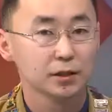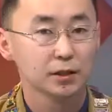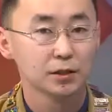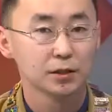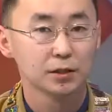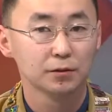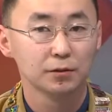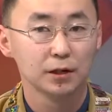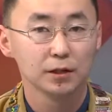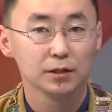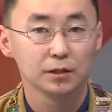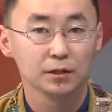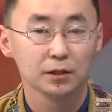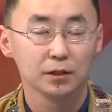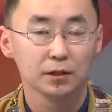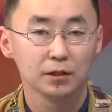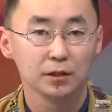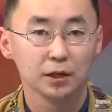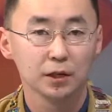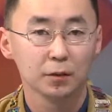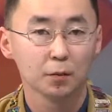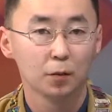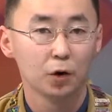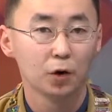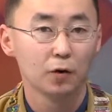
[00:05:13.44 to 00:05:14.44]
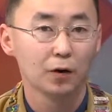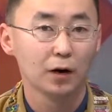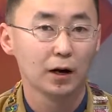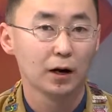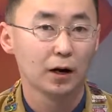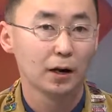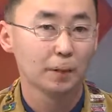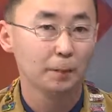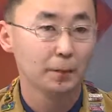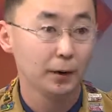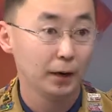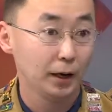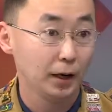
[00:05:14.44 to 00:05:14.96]
с 27
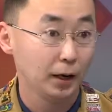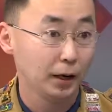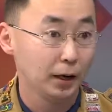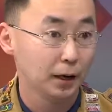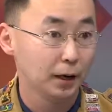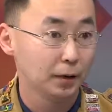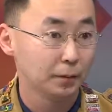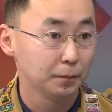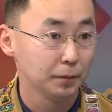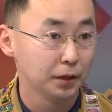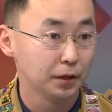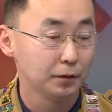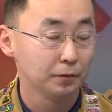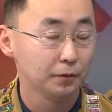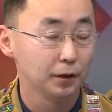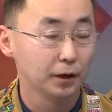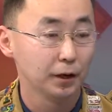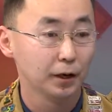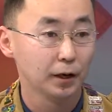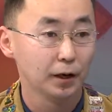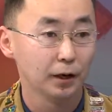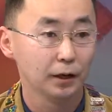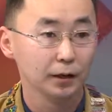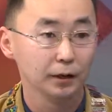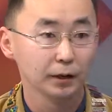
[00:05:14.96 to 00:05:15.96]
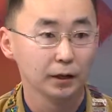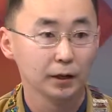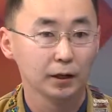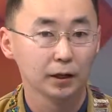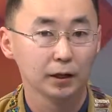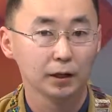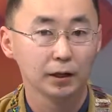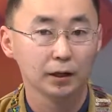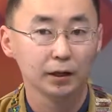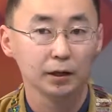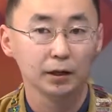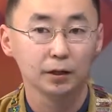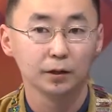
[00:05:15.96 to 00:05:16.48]
апреля мы выехали, да,
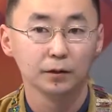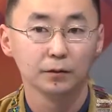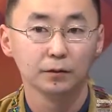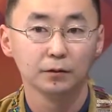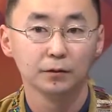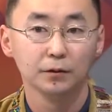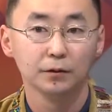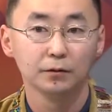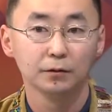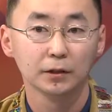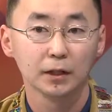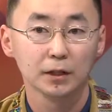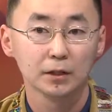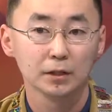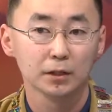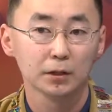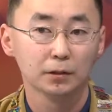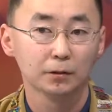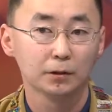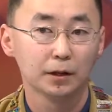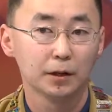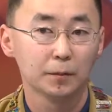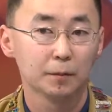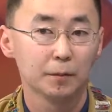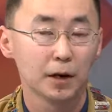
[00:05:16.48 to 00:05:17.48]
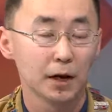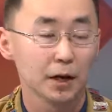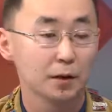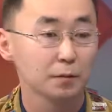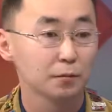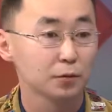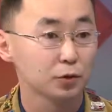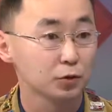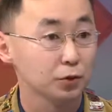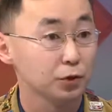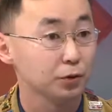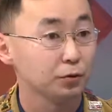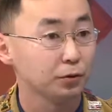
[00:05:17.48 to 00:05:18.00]
и 12 мая мы
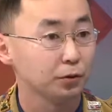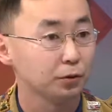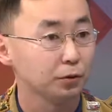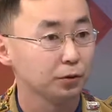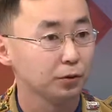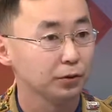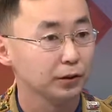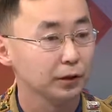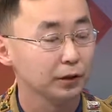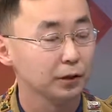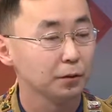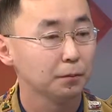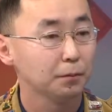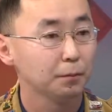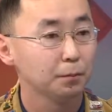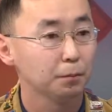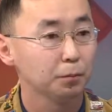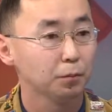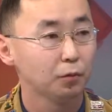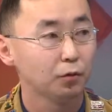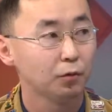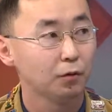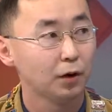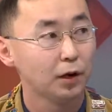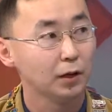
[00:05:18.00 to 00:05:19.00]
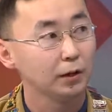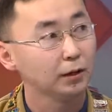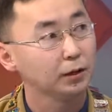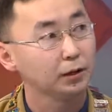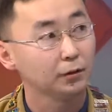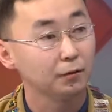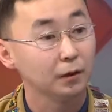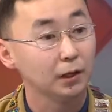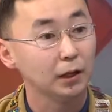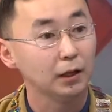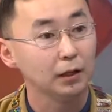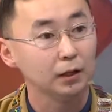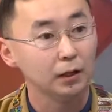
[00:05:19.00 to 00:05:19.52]
уже вернулись. Это буквально
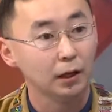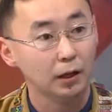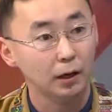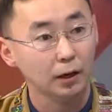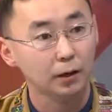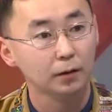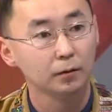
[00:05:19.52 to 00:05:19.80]
две недели.